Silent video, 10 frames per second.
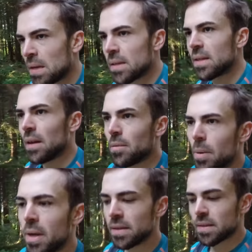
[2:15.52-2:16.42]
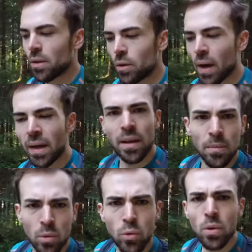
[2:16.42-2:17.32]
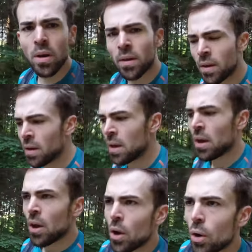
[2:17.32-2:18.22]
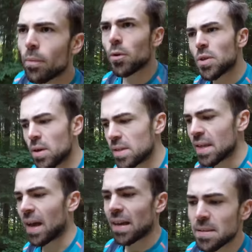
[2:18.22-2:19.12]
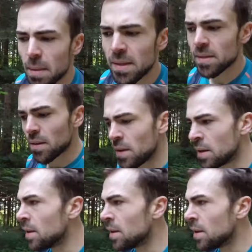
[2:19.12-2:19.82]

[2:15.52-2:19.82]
Deshalb ist es auch noch angenehm kühl, obwohl es heute sehr heiß werden soll.